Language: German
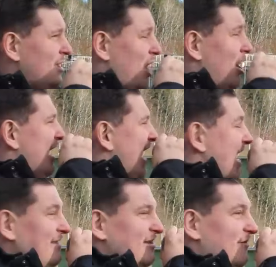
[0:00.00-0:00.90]
Ja,
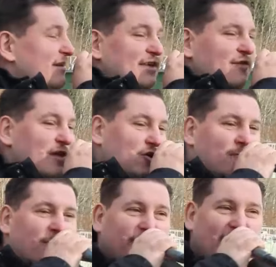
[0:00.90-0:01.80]
eins ist gewiss, wir
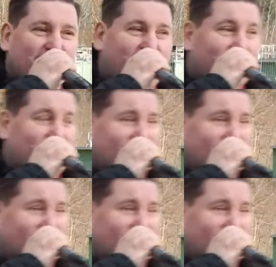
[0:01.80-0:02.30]
kommen auf jeden Fall